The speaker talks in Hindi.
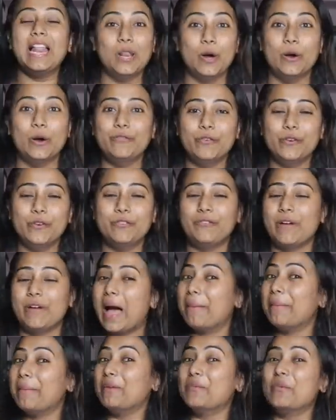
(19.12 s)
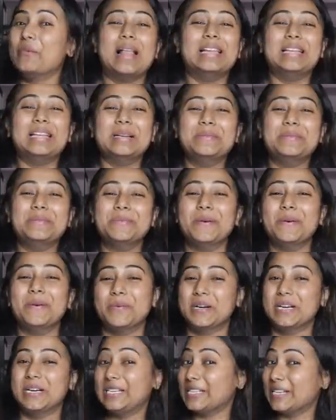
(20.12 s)
Hello food fam and welcome to my
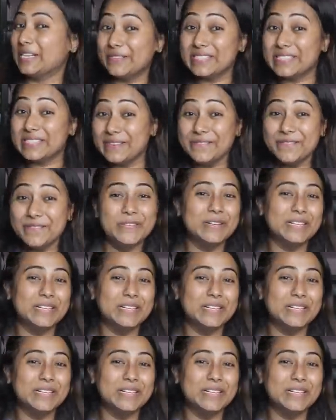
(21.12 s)
world of simple